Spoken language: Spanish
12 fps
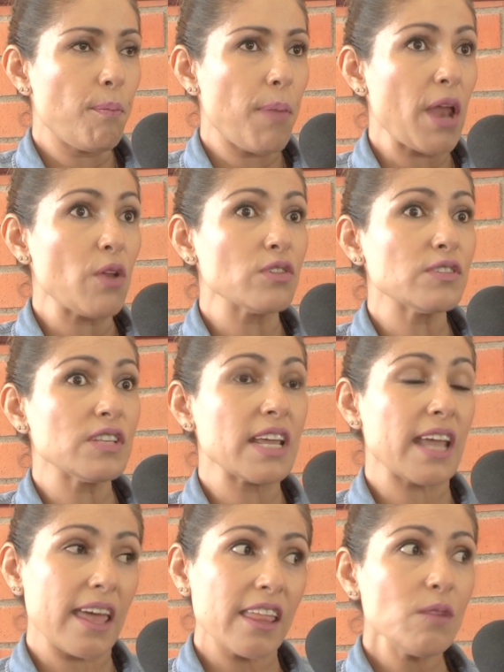pero si
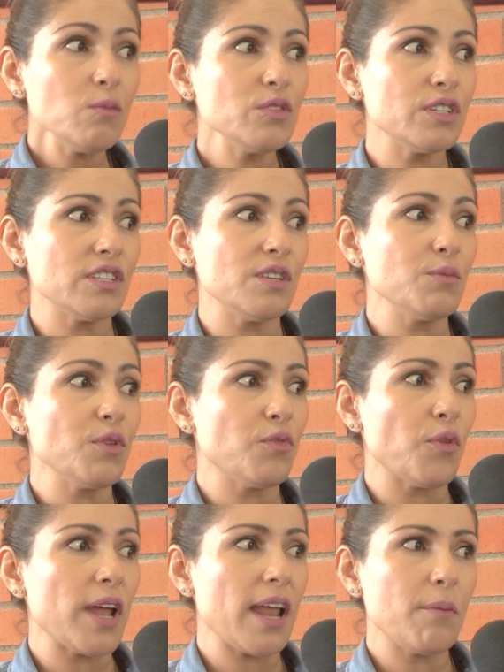quedan muchísimos
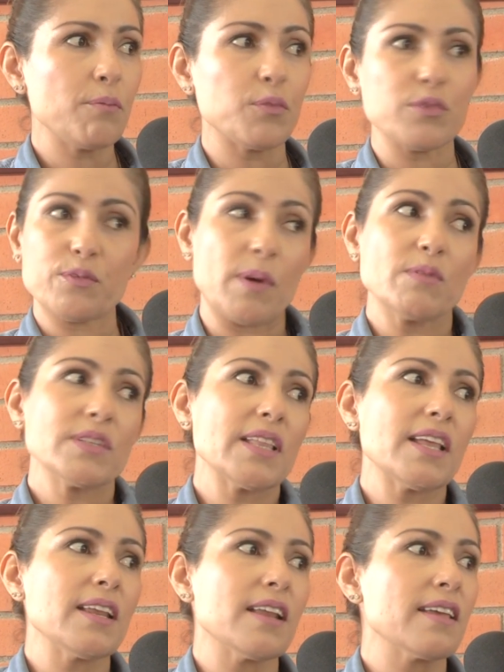fuera, pues vamos a
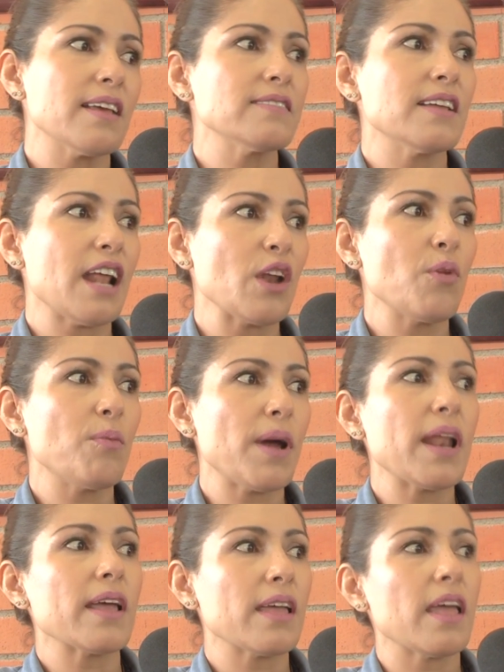tener que hacer algo para